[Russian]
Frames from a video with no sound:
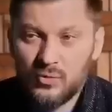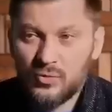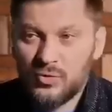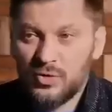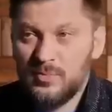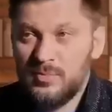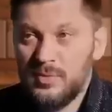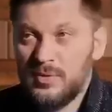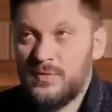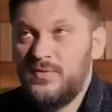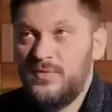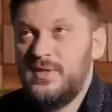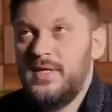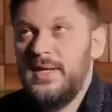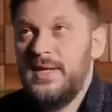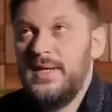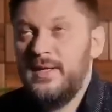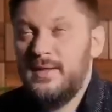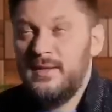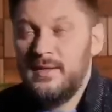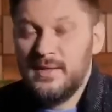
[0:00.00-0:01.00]
а может быть,
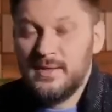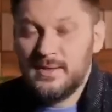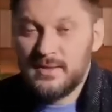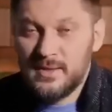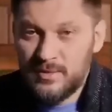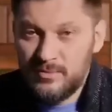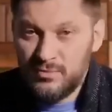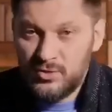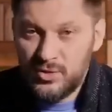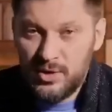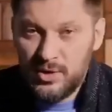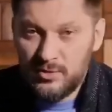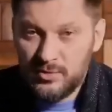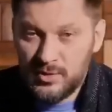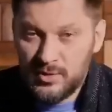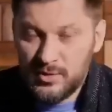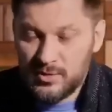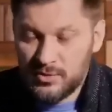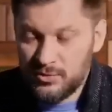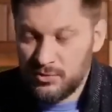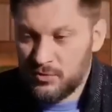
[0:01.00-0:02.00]
вселенные сообщают
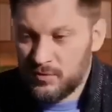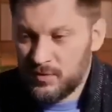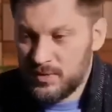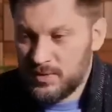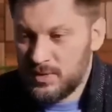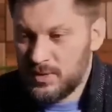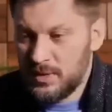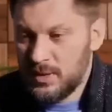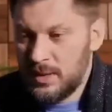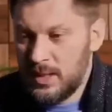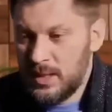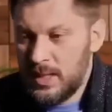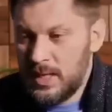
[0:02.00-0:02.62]
эти новости.